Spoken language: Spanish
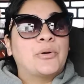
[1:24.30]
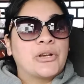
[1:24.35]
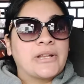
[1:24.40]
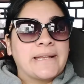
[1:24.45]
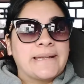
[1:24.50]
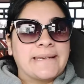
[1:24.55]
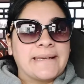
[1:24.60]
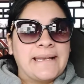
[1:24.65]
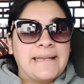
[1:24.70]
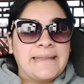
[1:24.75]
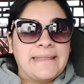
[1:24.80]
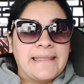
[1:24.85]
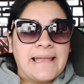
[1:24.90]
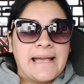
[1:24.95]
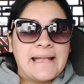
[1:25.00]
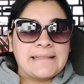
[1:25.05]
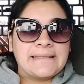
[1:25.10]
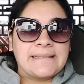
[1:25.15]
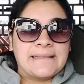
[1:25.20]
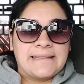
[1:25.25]
porque en
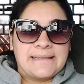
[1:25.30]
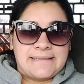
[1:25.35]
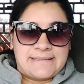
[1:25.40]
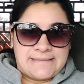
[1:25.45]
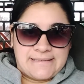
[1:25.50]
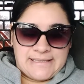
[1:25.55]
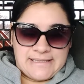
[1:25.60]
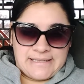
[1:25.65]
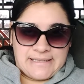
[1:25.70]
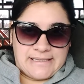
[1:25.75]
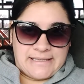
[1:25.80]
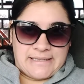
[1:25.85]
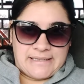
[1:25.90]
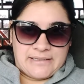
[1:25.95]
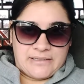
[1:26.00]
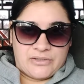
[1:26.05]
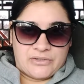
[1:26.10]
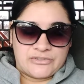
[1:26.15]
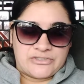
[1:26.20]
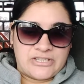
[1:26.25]
realidad,
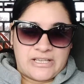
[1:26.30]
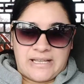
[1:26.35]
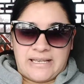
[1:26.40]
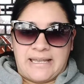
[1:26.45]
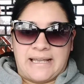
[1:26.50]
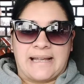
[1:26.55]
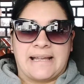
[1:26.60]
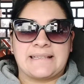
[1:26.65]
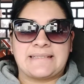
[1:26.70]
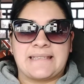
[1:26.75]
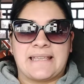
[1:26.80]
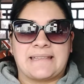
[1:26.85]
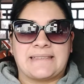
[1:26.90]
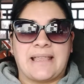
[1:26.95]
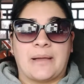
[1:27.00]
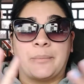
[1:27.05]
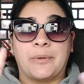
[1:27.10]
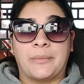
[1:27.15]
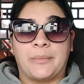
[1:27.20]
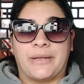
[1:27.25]
eh, o sea, la casa
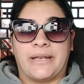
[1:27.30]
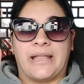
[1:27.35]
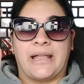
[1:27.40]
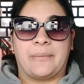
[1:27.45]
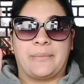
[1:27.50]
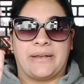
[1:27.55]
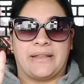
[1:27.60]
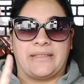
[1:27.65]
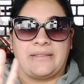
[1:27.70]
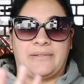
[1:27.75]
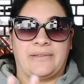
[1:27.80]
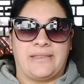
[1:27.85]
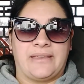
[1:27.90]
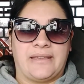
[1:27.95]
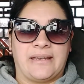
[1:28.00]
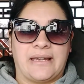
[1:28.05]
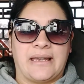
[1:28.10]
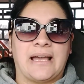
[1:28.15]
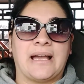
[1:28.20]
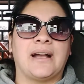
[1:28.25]
está preparada para
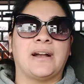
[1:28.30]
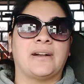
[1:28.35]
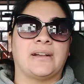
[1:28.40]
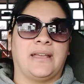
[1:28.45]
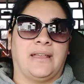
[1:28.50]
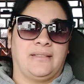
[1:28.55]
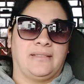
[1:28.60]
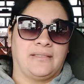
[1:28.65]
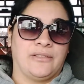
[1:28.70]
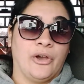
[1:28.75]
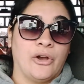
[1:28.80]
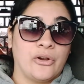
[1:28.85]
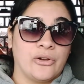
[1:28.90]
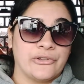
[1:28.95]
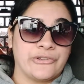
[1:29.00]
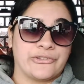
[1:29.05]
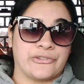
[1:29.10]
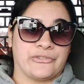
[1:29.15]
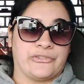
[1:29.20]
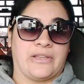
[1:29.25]
dividirla en
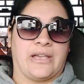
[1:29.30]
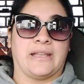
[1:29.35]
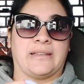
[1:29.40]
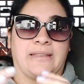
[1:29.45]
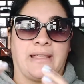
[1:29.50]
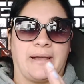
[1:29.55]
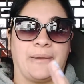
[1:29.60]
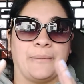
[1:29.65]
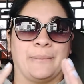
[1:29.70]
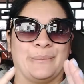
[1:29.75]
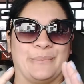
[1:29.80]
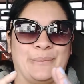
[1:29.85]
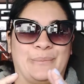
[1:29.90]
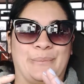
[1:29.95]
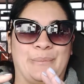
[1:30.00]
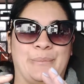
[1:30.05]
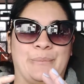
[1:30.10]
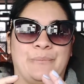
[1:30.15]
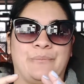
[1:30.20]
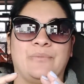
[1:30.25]
dos, o sea, está,
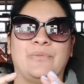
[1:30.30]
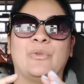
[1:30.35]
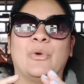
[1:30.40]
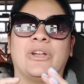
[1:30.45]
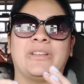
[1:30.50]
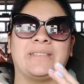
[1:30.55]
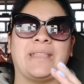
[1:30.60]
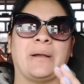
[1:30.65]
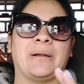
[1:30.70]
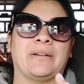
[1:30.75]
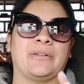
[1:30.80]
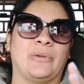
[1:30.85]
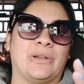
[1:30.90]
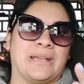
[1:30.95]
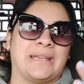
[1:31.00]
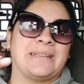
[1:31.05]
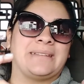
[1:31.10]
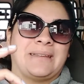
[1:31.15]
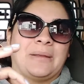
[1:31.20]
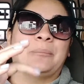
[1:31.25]
no, está, no es
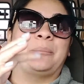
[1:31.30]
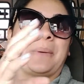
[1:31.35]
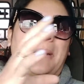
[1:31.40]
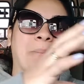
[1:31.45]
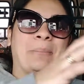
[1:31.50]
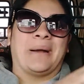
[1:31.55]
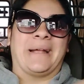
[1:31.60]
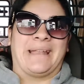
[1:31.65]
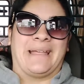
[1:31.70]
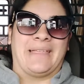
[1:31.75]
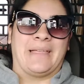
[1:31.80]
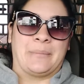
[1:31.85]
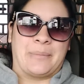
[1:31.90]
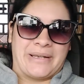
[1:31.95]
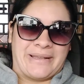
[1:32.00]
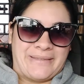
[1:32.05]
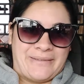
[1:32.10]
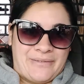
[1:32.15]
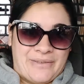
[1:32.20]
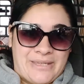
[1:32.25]
que esté preparada
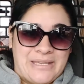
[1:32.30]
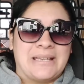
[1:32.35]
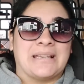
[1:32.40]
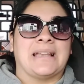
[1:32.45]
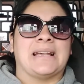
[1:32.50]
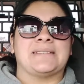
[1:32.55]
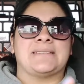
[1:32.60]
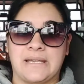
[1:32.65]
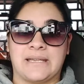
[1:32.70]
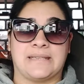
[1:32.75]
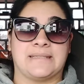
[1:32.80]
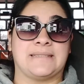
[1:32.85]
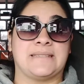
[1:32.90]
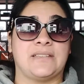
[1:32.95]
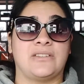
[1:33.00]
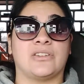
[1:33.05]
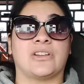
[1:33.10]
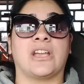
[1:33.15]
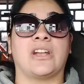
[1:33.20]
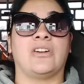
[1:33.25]
para dividirlas
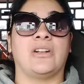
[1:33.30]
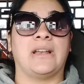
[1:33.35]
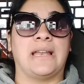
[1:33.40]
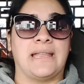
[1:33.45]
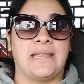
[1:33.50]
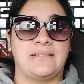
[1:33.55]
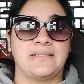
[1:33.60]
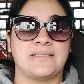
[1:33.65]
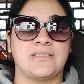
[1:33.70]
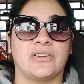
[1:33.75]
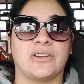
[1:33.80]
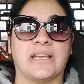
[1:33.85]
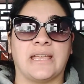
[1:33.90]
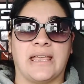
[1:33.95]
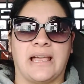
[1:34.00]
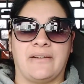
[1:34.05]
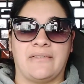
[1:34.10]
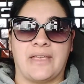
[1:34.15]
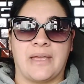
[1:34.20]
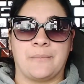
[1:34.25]
sino que con la división
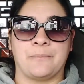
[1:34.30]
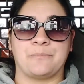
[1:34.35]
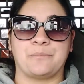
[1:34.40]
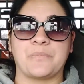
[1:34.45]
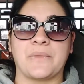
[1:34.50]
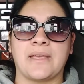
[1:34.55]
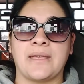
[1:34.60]
queda bien.